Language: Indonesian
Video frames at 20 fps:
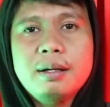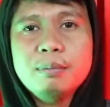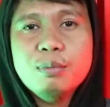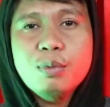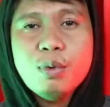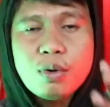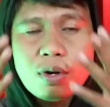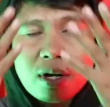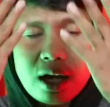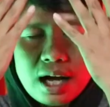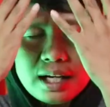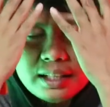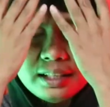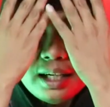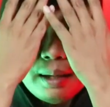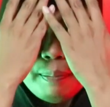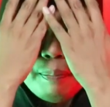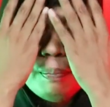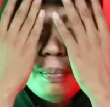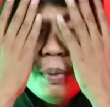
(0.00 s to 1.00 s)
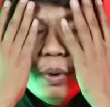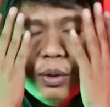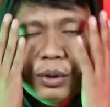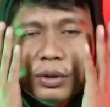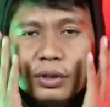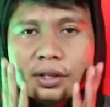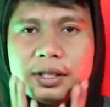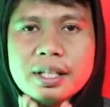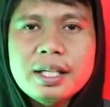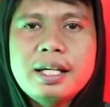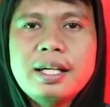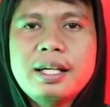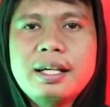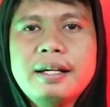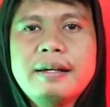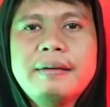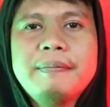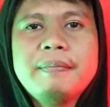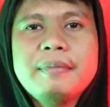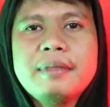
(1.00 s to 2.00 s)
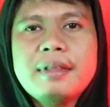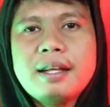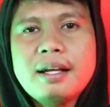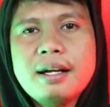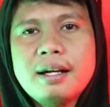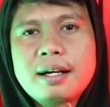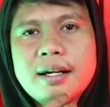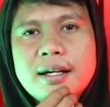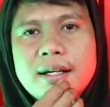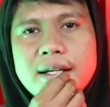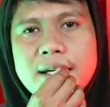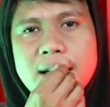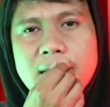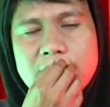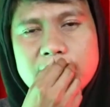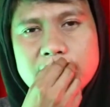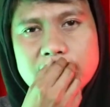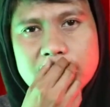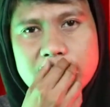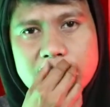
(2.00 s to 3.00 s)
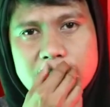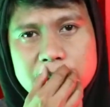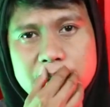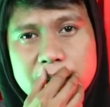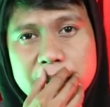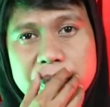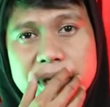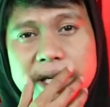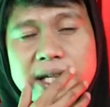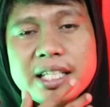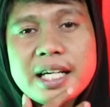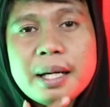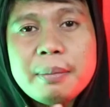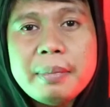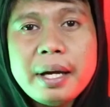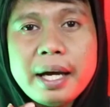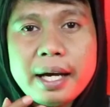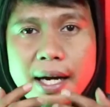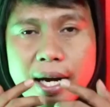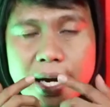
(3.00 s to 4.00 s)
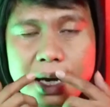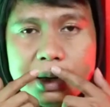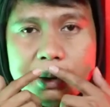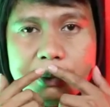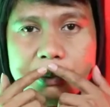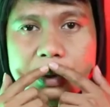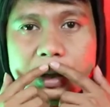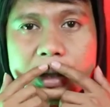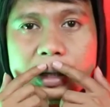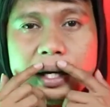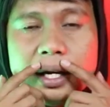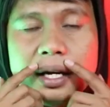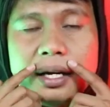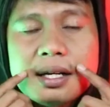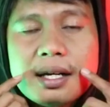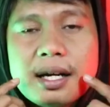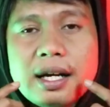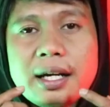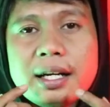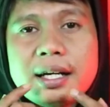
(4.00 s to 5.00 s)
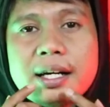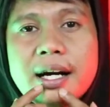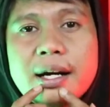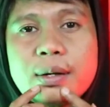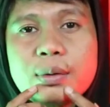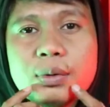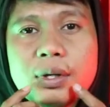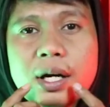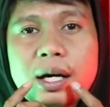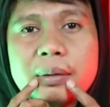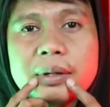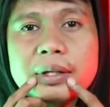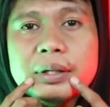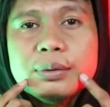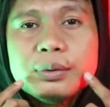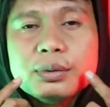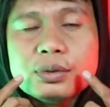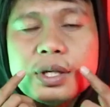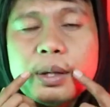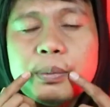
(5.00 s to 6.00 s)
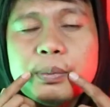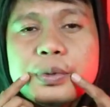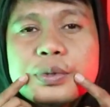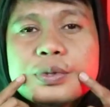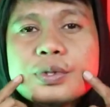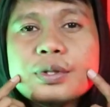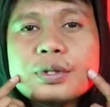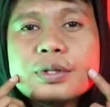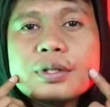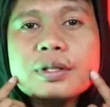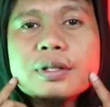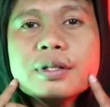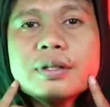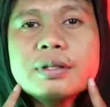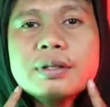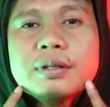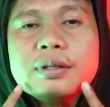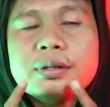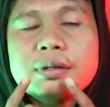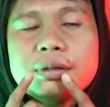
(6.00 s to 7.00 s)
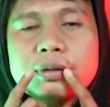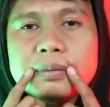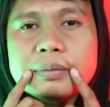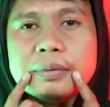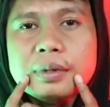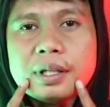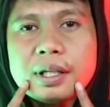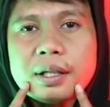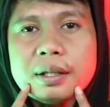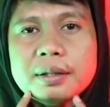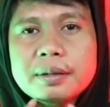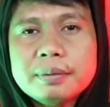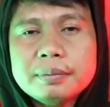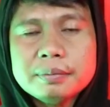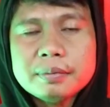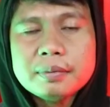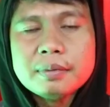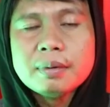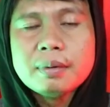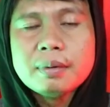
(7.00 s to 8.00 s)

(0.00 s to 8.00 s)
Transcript: Mukanya putih dan uh, bibirnya merah merah kayak Dracula begitu sampai sini merah